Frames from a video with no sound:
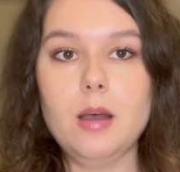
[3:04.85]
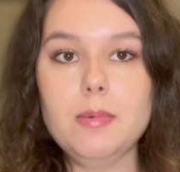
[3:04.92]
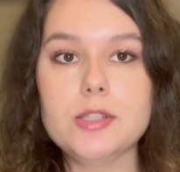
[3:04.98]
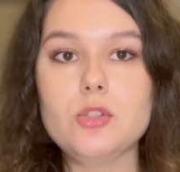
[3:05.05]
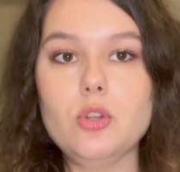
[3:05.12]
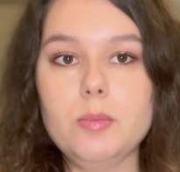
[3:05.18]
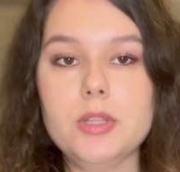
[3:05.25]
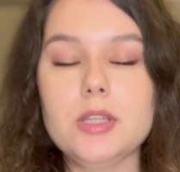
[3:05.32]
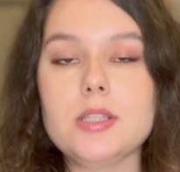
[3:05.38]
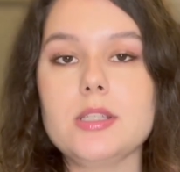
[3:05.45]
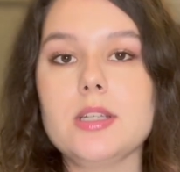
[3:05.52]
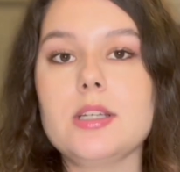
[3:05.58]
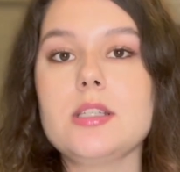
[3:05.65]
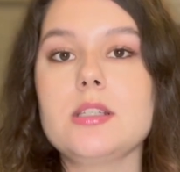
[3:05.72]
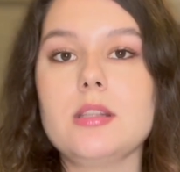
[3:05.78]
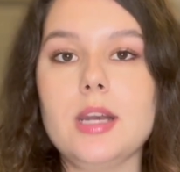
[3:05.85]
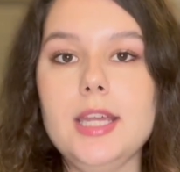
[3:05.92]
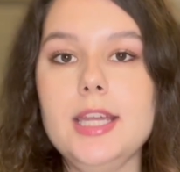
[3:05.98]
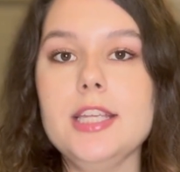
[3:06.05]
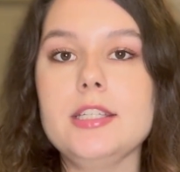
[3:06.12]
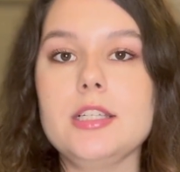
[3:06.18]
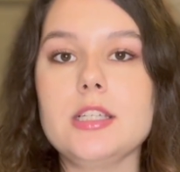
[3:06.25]
Об особенностях
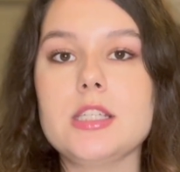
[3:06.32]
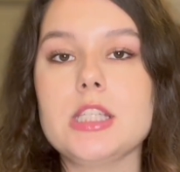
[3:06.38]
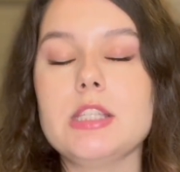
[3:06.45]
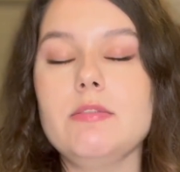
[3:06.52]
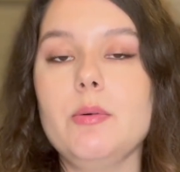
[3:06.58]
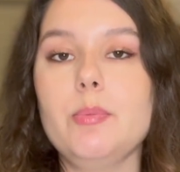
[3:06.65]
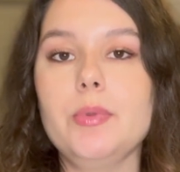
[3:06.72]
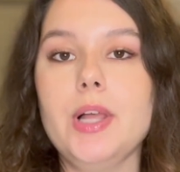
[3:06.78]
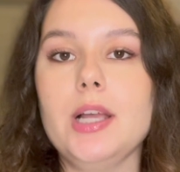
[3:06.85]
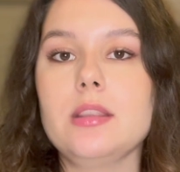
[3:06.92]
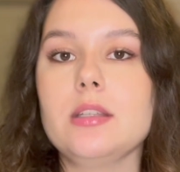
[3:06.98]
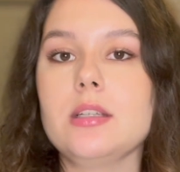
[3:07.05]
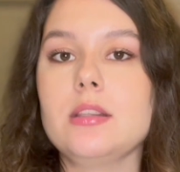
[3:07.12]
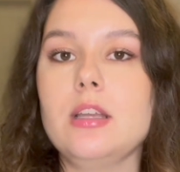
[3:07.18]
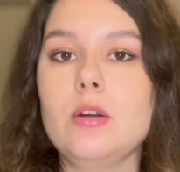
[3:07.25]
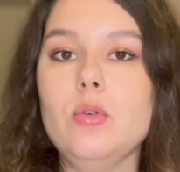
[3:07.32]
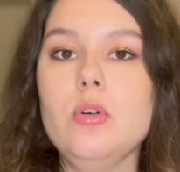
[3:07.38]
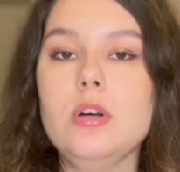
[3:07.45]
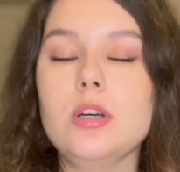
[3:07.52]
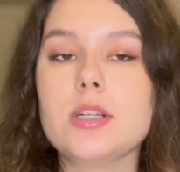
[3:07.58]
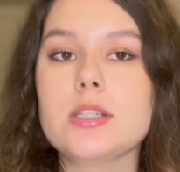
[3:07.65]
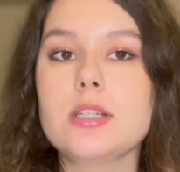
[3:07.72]
строительства платных
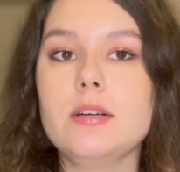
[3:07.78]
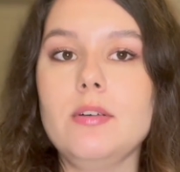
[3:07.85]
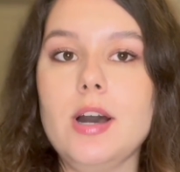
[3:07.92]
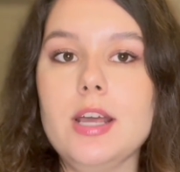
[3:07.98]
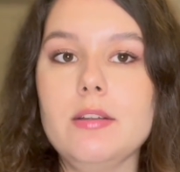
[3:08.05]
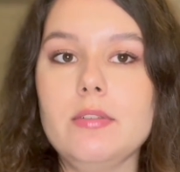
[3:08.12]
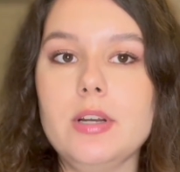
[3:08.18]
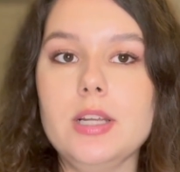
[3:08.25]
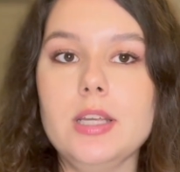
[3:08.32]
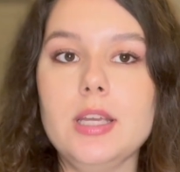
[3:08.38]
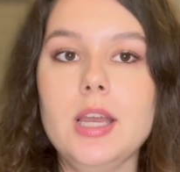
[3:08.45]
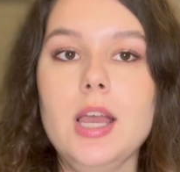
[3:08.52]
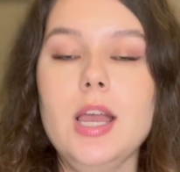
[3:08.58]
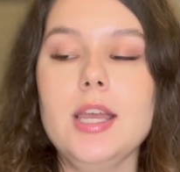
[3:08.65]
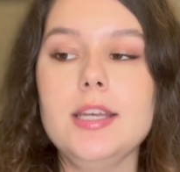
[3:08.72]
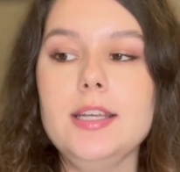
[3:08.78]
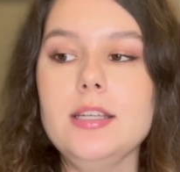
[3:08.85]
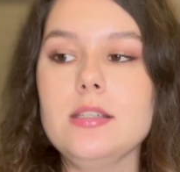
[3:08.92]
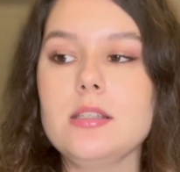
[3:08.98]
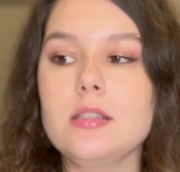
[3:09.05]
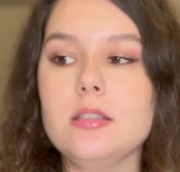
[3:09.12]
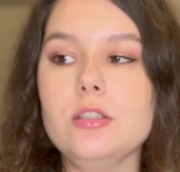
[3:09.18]
дорог разговаривали
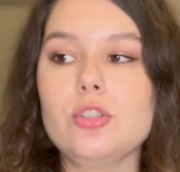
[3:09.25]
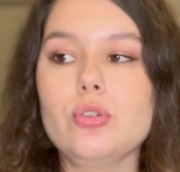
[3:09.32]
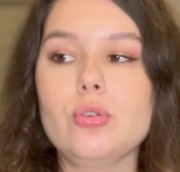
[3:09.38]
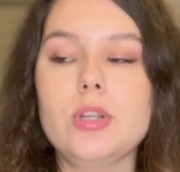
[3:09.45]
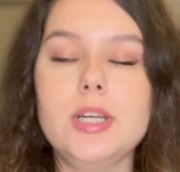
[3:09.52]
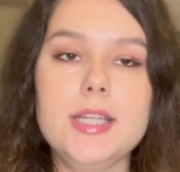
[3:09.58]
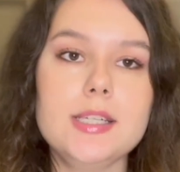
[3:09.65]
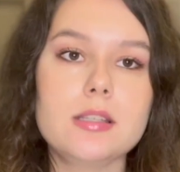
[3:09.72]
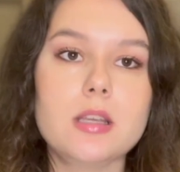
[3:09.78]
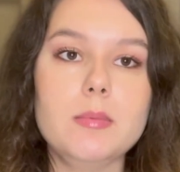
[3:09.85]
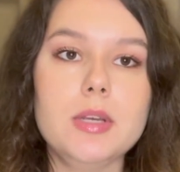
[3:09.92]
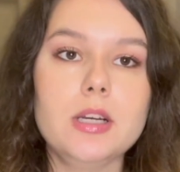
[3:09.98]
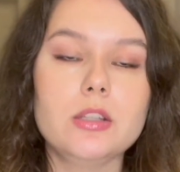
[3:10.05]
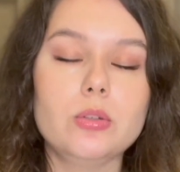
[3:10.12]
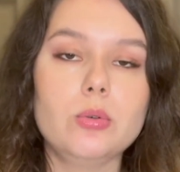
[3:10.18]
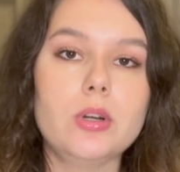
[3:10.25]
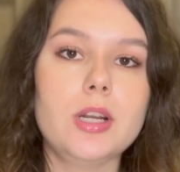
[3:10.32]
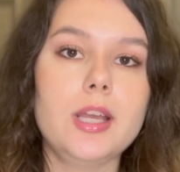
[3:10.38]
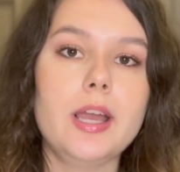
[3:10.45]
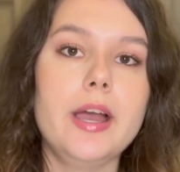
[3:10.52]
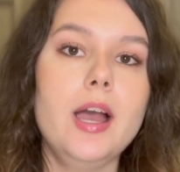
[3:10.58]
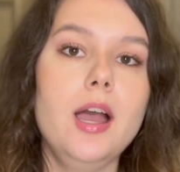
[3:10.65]
и с журналистами,
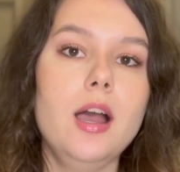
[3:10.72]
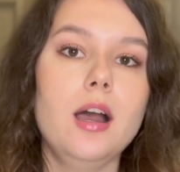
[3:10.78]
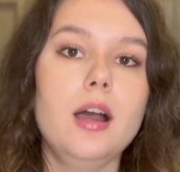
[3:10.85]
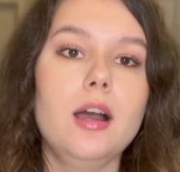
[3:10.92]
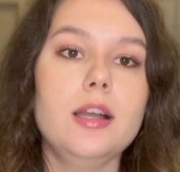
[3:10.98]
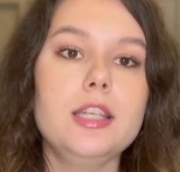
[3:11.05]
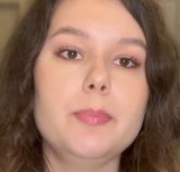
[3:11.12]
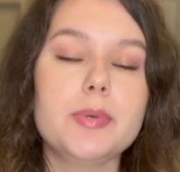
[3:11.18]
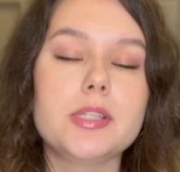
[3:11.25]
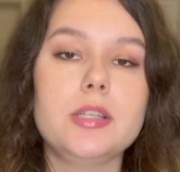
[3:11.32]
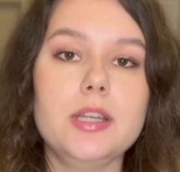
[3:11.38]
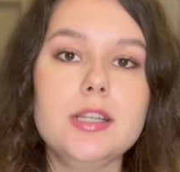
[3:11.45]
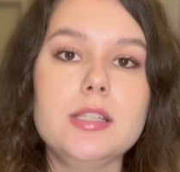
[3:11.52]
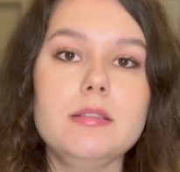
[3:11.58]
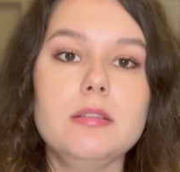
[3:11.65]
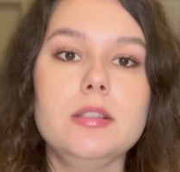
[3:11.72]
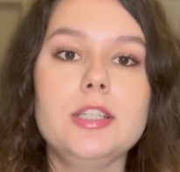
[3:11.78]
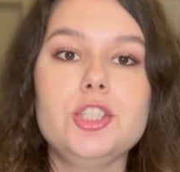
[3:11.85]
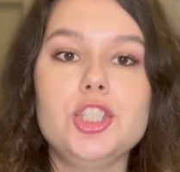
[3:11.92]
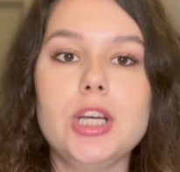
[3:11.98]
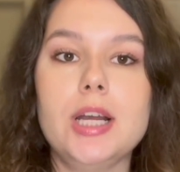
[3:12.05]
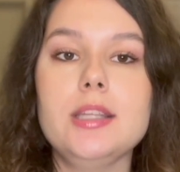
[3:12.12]
которые э,
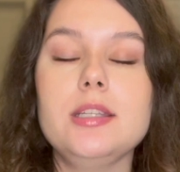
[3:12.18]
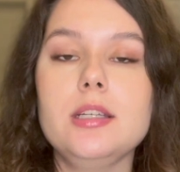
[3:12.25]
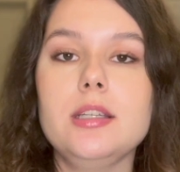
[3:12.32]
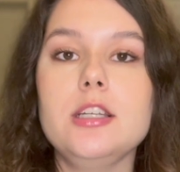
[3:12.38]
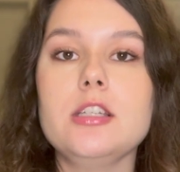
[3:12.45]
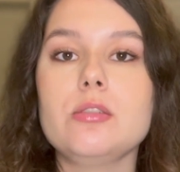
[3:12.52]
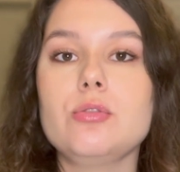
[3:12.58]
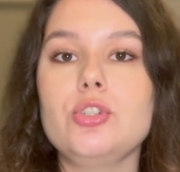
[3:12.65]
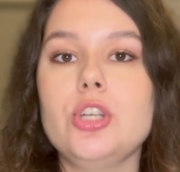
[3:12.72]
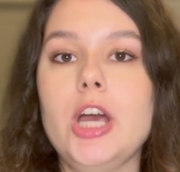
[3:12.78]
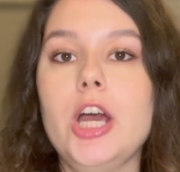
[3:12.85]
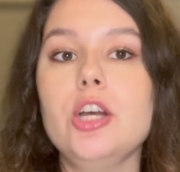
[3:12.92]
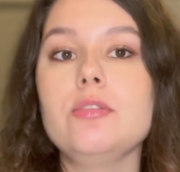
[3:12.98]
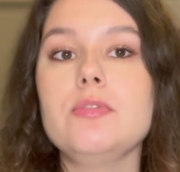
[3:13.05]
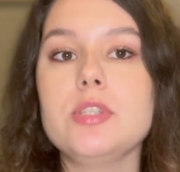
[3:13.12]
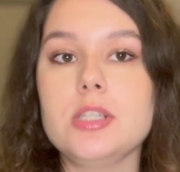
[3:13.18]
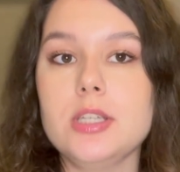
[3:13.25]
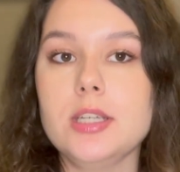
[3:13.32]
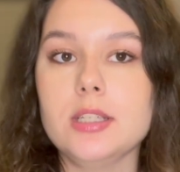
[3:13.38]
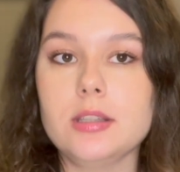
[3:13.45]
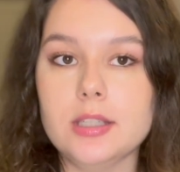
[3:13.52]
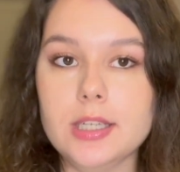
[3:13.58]
непосредственно тщательно изучают
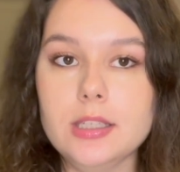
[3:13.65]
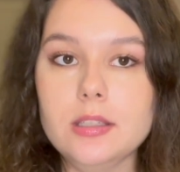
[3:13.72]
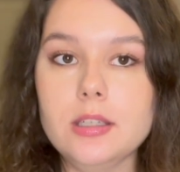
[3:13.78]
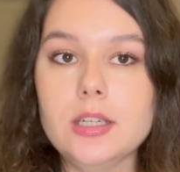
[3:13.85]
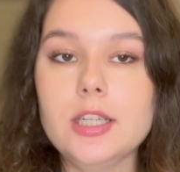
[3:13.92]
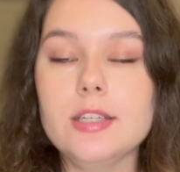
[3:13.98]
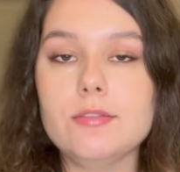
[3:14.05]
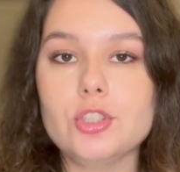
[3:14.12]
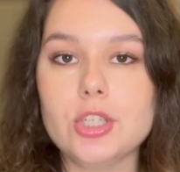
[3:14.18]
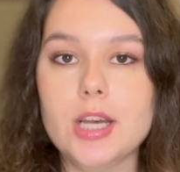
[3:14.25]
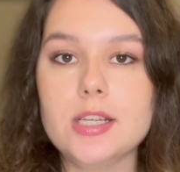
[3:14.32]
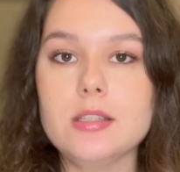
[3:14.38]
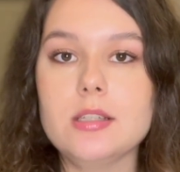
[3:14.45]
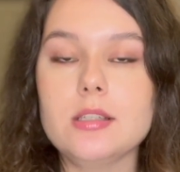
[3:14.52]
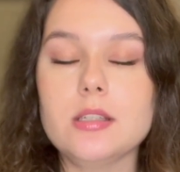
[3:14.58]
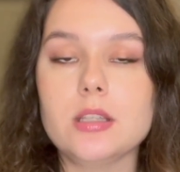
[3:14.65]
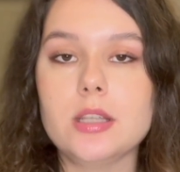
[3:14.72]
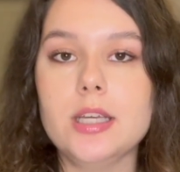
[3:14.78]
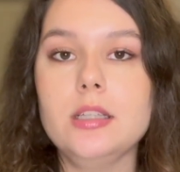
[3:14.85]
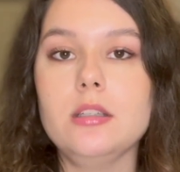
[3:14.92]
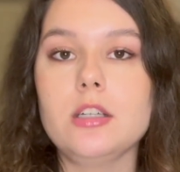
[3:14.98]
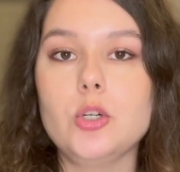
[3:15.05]
все тендеры, и в частности
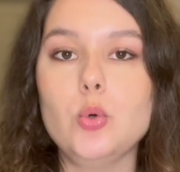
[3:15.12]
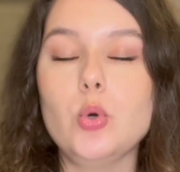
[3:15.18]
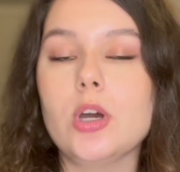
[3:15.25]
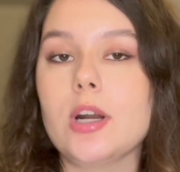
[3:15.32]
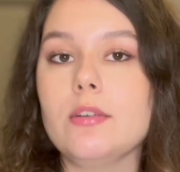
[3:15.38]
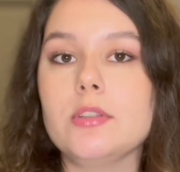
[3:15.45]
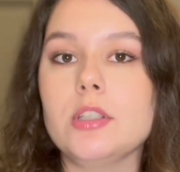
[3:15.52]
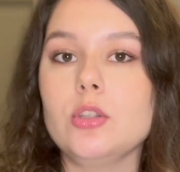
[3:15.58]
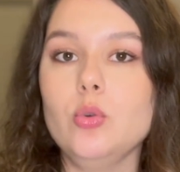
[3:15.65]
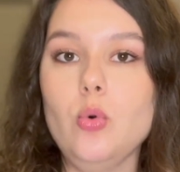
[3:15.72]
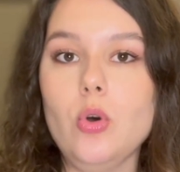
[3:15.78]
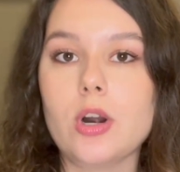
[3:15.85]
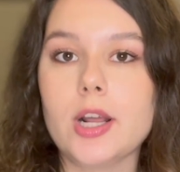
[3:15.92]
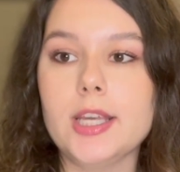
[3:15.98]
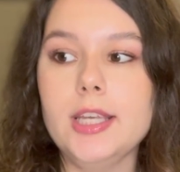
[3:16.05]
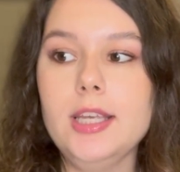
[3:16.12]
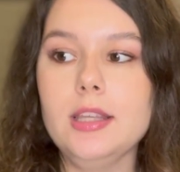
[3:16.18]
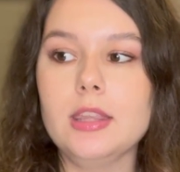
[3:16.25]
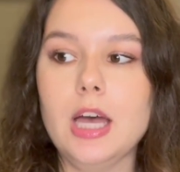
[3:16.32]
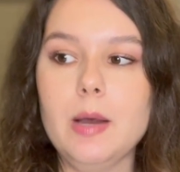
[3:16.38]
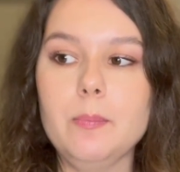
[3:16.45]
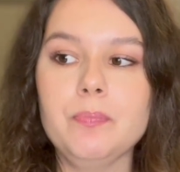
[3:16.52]
тендеры Укравтодора,
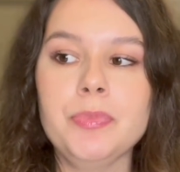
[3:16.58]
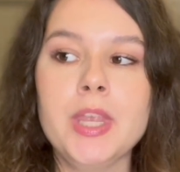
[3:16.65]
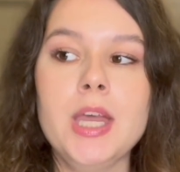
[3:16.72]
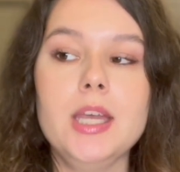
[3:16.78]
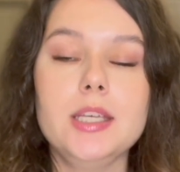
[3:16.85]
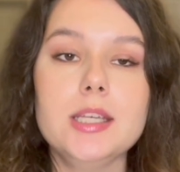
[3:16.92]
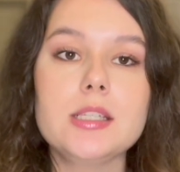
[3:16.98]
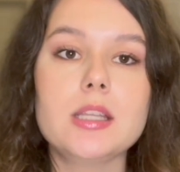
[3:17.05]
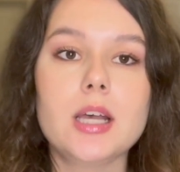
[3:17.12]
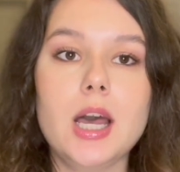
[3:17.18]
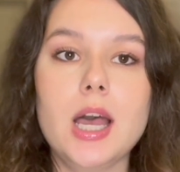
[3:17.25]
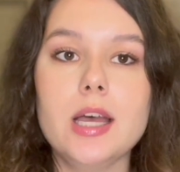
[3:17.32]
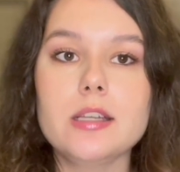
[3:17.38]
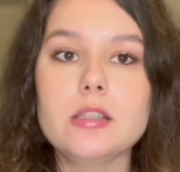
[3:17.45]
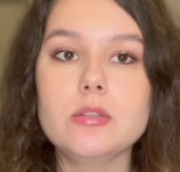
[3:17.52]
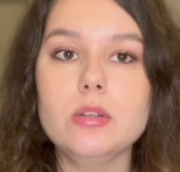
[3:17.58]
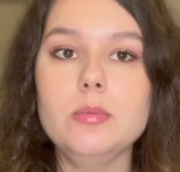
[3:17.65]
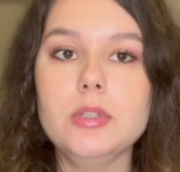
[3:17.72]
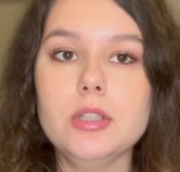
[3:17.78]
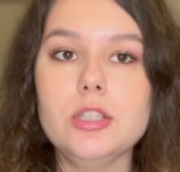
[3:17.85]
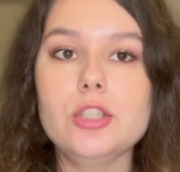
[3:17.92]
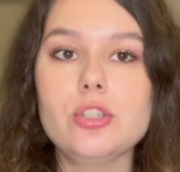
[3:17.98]
и там есть такая
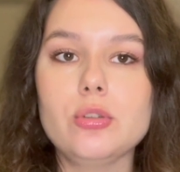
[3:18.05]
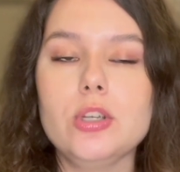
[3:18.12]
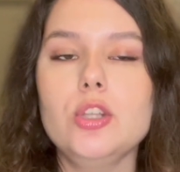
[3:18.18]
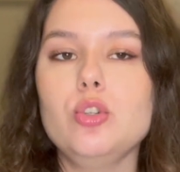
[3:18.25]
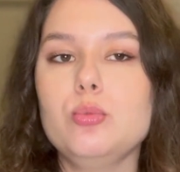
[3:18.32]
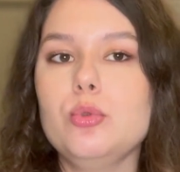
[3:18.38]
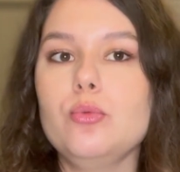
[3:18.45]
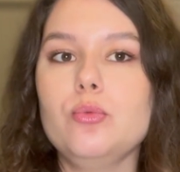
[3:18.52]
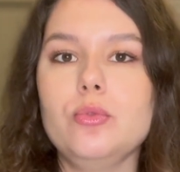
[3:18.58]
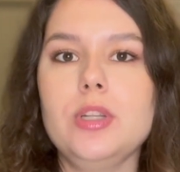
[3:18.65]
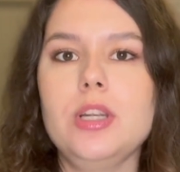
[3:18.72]
особенность, что, я думаю,